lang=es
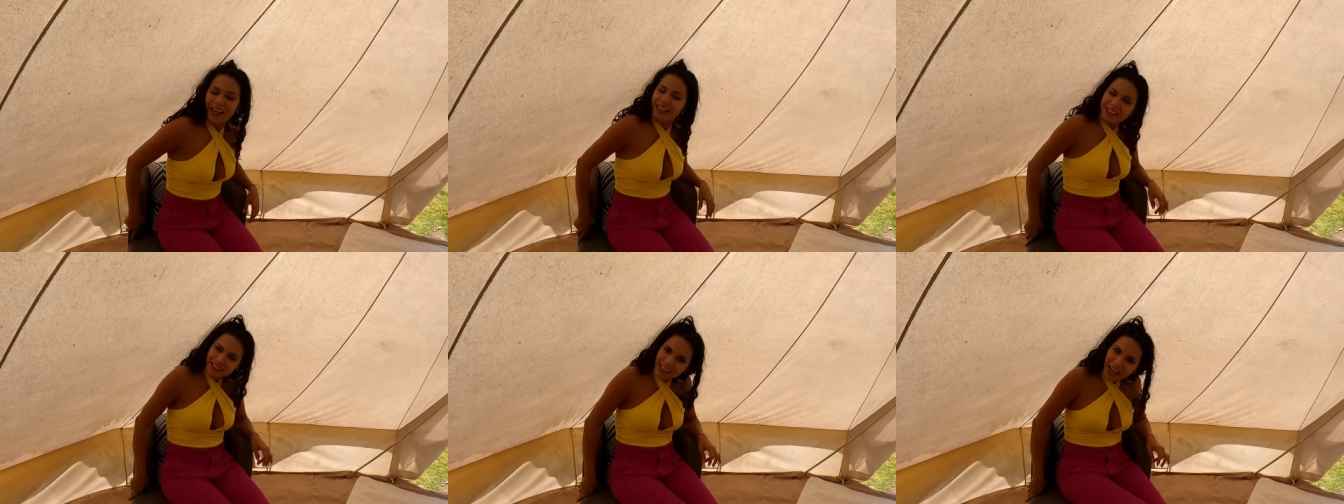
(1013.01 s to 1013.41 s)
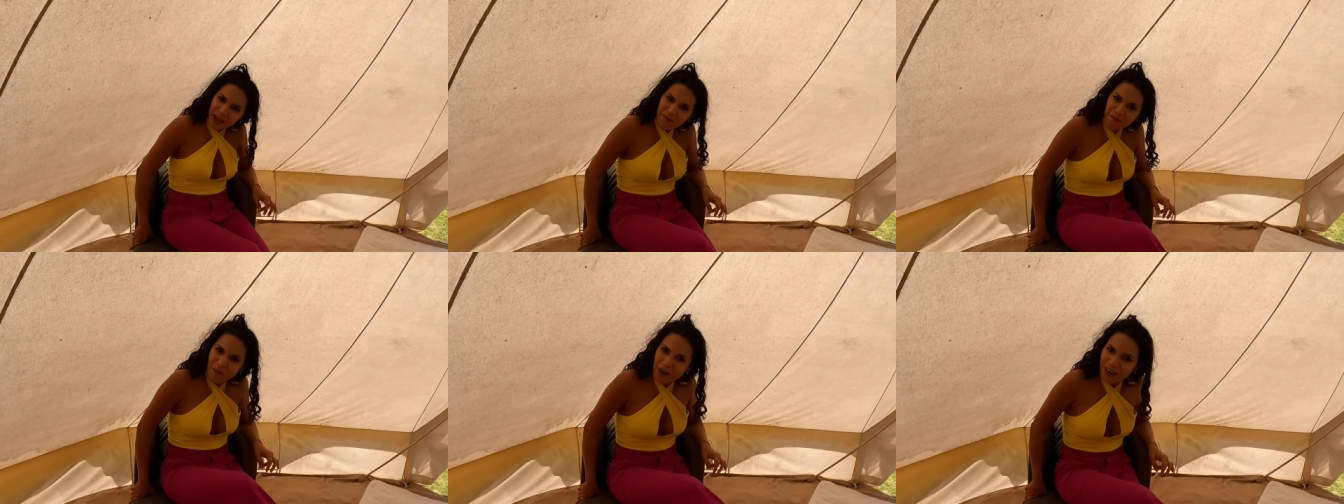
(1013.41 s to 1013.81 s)

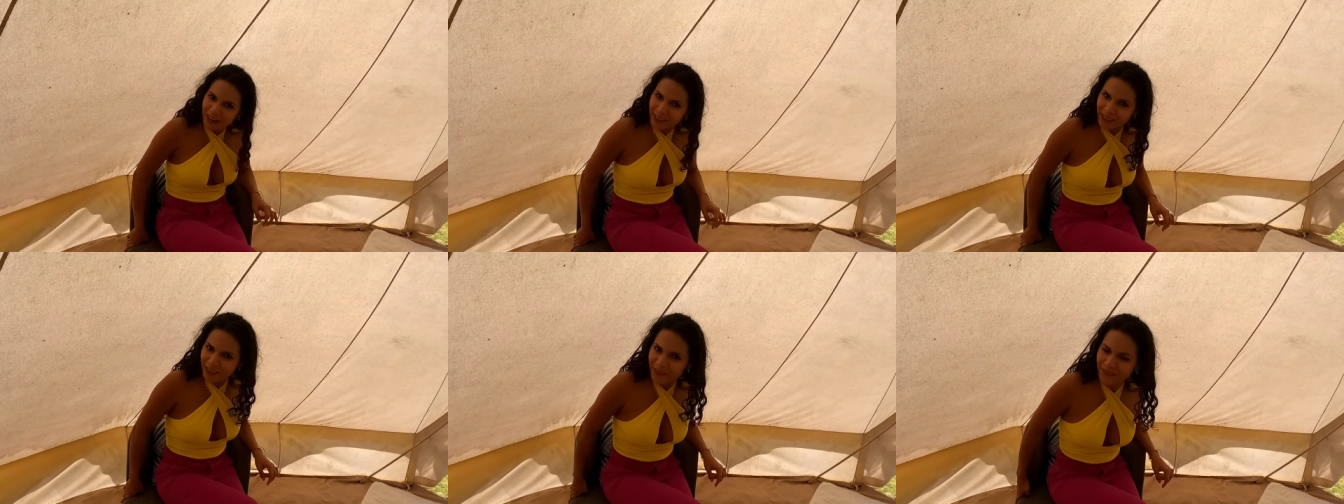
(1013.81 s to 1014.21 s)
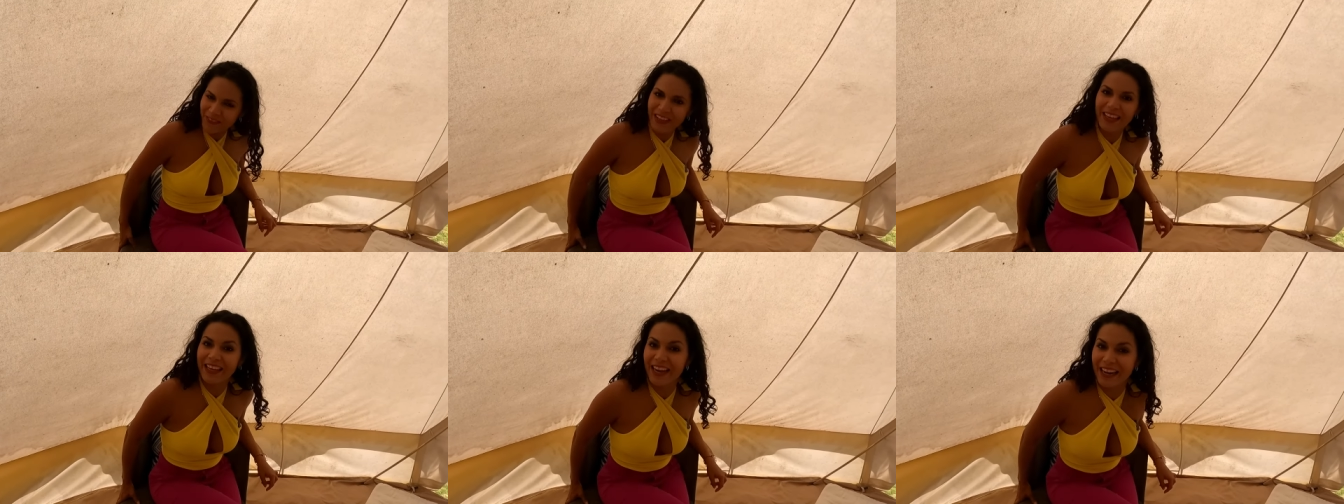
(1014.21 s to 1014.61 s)
Está muy lindo.
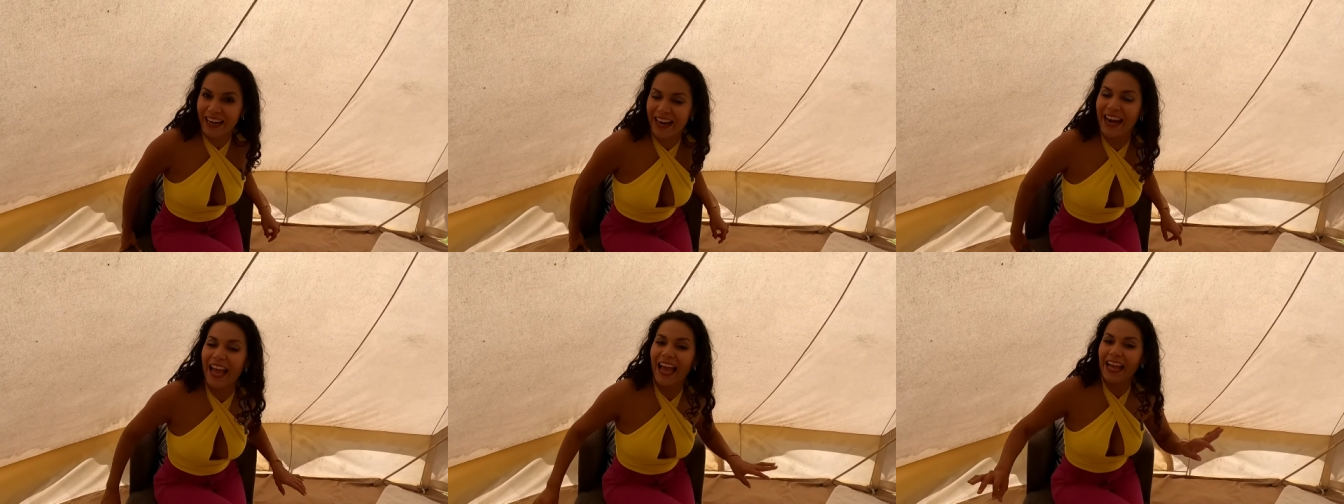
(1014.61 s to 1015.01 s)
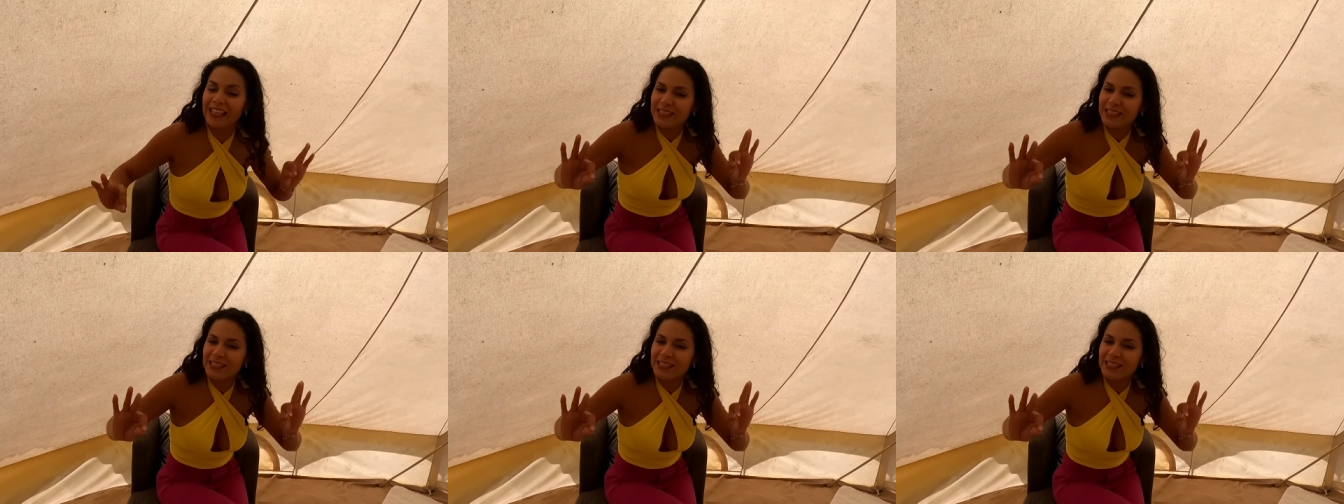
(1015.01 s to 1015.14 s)
¿Y qué creen?